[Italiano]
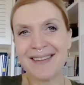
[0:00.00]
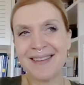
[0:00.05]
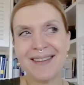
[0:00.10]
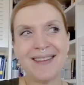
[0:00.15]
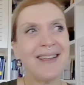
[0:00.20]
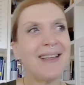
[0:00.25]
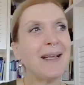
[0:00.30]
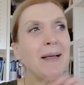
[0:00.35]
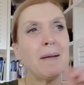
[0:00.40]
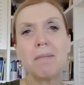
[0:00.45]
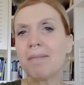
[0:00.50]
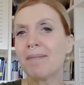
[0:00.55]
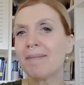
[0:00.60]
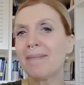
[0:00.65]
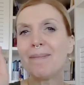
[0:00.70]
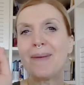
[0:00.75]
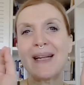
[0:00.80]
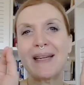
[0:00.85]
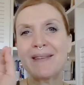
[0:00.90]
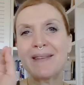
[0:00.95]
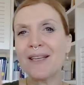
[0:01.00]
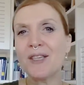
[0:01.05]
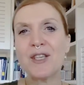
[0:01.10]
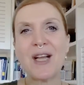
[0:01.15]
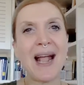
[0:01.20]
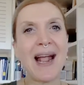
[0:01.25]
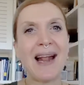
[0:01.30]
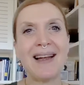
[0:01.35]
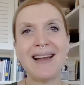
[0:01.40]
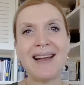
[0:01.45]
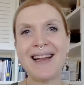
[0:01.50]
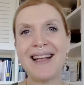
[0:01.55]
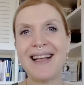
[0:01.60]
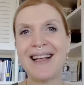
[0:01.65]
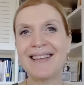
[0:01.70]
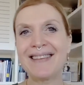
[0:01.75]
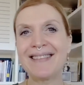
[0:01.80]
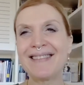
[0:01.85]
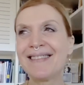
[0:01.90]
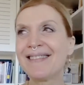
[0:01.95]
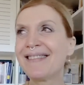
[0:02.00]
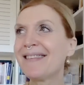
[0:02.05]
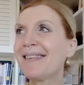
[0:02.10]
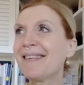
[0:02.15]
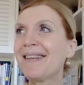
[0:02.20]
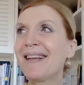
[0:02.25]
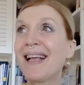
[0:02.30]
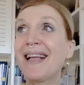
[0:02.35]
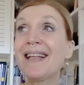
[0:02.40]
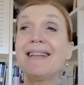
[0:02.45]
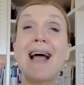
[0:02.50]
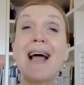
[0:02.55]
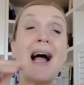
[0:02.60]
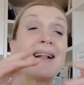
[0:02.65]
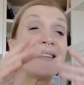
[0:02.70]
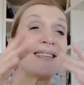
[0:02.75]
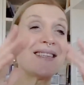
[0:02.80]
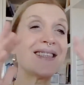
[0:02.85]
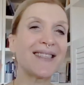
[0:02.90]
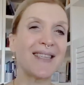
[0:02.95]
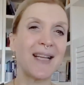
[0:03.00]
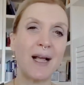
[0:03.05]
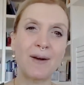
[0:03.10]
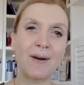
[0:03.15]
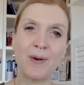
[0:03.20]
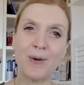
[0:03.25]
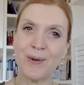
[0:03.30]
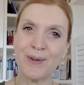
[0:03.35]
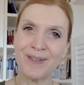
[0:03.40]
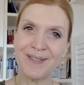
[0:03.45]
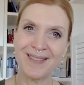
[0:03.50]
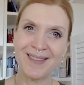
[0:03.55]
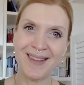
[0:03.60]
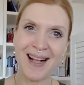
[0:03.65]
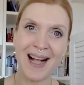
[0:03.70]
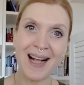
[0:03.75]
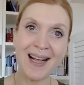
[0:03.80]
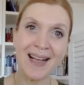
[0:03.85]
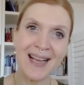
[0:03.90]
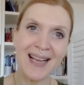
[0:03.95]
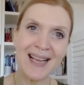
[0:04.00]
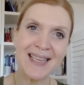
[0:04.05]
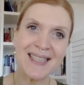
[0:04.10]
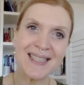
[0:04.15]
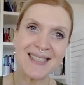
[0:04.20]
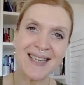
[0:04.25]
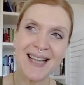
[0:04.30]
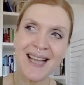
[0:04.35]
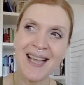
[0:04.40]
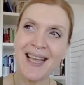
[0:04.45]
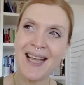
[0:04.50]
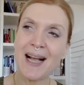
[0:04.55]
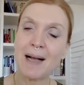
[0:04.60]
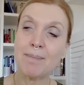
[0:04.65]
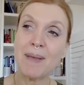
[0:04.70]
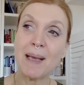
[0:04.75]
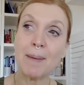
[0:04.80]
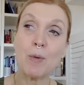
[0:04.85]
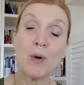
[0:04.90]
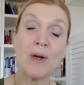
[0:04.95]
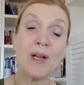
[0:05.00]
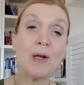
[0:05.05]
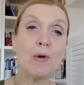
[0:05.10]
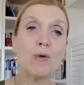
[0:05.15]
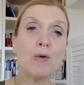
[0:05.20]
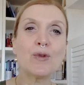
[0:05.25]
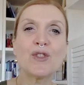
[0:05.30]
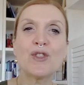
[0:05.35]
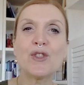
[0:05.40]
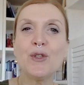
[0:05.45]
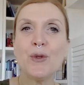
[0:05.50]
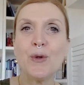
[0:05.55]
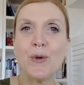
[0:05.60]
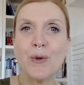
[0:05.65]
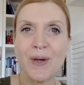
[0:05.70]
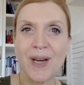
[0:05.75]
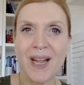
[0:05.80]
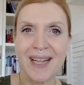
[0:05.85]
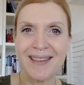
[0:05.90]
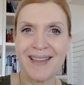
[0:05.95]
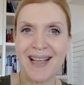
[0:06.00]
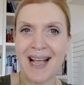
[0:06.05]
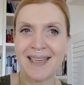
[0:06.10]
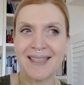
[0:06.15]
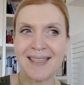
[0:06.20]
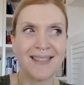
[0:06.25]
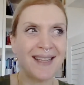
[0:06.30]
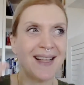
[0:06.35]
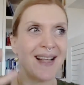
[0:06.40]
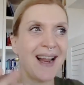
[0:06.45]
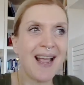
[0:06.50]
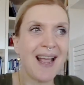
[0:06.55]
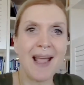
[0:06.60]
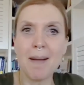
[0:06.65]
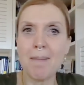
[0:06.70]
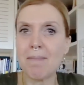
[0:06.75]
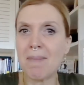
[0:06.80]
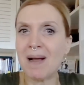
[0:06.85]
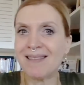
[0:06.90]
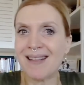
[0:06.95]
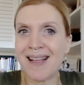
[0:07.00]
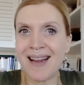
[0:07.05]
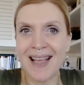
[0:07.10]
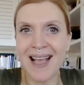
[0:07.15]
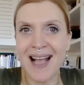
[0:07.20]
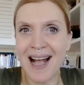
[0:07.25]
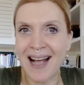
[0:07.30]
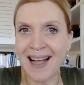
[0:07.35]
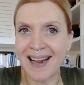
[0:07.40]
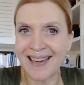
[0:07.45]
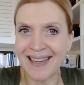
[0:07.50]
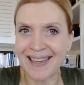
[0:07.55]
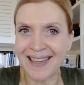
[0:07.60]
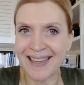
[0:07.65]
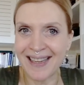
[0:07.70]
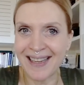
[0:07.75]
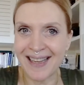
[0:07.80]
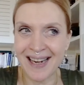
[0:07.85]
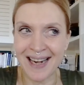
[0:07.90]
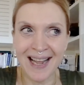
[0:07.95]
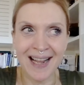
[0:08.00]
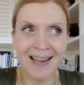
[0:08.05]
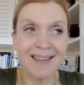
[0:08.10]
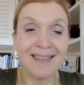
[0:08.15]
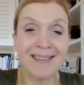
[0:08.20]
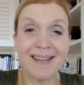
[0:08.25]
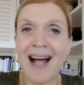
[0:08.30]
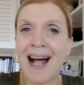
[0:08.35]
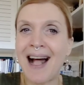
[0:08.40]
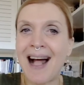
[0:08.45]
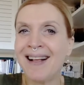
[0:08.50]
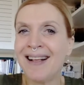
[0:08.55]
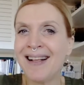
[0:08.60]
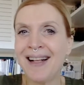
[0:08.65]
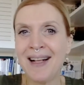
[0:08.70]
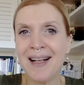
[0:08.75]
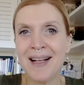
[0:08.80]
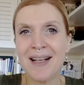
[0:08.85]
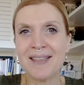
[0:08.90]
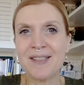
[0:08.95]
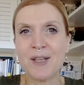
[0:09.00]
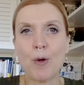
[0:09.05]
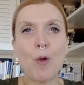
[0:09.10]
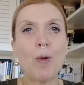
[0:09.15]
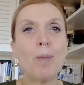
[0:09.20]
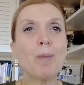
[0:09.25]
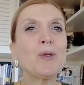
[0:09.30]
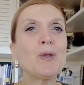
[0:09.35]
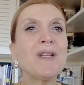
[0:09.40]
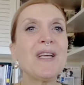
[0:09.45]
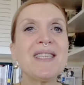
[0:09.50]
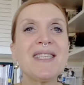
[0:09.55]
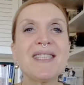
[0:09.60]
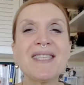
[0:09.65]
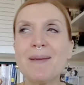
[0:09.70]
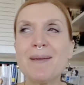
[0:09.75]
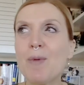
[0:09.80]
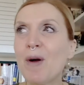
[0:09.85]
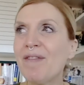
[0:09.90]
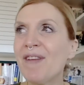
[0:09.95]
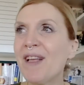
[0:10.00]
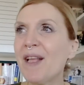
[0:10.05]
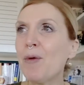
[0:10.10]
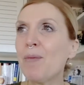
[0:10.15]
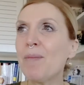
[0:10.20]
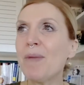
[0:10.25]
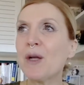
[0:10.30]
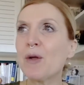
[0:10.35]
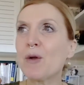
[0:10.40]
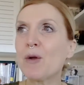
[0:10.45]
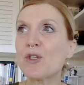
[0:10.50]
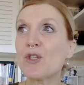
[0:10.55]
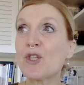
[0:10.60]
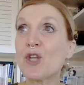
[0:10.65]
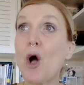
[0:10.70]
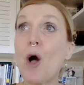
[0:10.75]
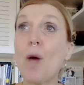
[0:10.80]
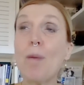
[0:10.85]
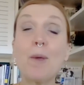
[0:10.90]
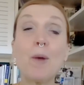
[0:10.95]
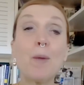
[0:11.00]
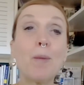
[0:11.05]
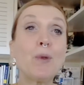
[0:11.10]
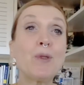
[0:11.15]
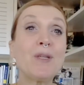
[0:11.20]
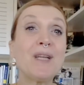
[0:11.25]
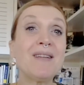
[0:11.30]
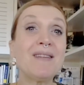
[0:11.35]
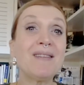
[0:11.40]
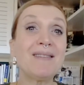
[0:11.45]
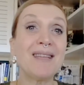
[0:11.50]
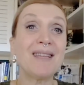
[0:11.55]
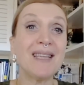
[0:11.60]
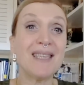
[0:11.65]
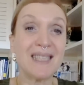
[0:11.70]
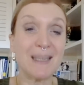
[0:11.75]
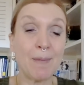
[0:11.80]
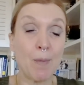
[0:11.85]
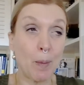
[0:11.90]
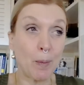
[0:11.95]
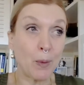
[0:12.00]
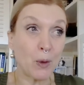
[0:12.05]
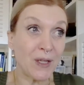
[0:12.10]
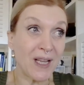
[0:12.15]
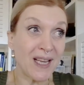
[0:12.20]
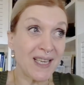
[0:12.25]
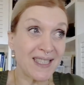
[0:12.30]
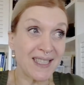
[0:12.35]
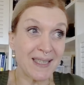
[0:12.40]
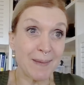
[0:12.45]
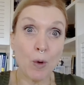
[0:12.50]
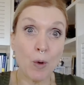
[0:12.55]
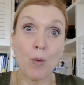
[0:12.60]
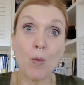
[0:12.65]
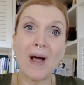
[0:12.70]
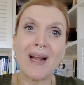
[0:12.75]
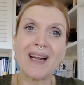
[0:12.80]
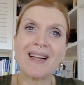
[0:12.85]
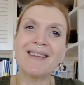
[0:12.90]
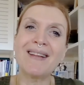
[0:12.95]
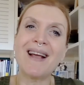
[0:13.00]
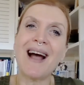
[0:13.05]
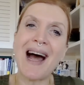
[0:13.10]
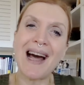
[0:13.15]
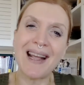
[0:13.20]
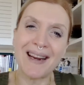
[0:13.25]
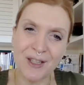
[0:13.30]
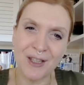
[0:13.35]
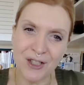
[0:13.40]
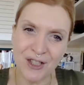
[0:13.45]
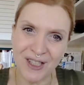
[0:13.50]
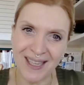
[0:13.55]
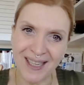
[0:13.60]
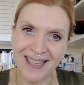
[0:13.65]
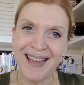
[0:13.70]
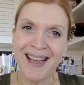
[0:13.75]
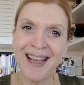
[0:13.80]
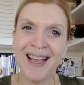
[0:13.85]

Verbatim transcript: di particelle che danzano anche se abbiamo l'illusione di essere materiali, in realtà se noi potessimo avere un microscopio potentissimo e potessimo guardarci